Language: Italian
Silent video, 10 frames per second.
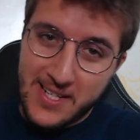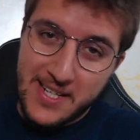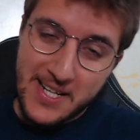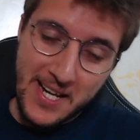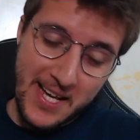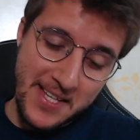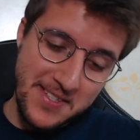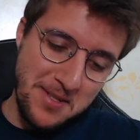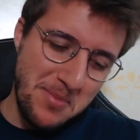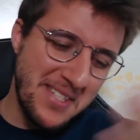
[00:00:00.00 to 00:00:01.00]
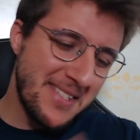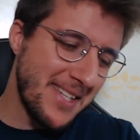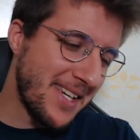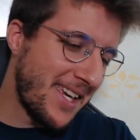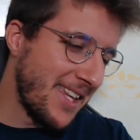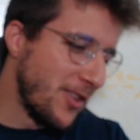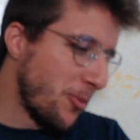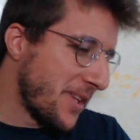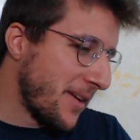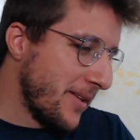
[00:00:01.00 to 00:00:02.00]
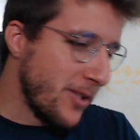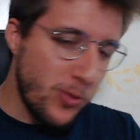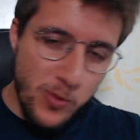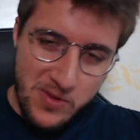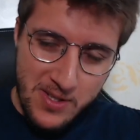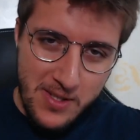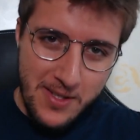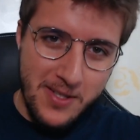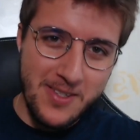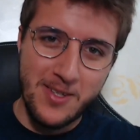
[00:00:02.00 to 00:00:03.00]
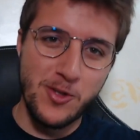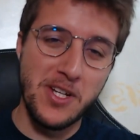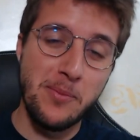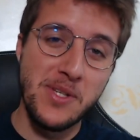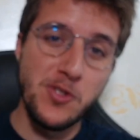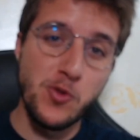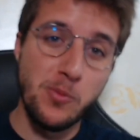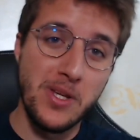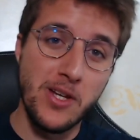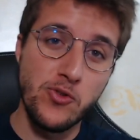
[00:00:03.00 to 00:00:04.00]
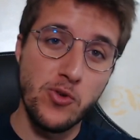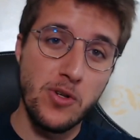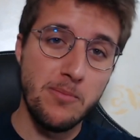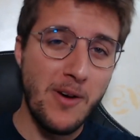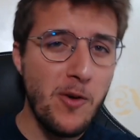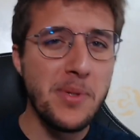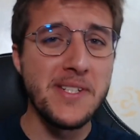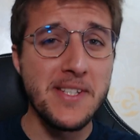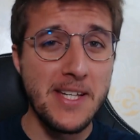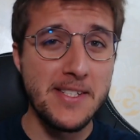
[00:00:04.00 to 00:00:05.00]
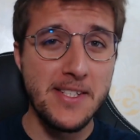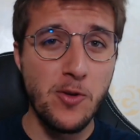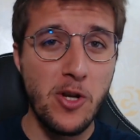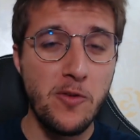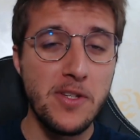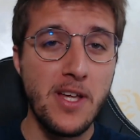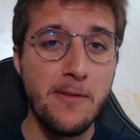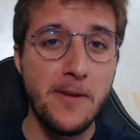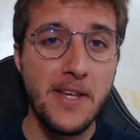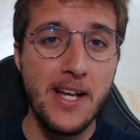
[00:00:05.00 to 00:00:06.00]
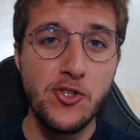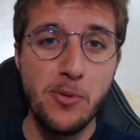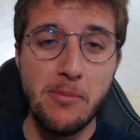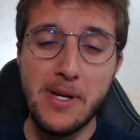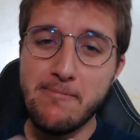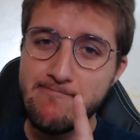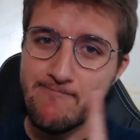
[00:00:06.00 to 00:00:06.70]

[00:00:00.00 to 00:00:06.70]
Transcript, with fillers: Ragazzi, mi state chiedendo praticamente tutti cosa ne penso su Milanjuk. Ma voi pensate che sia una novità al fantacalcio per me?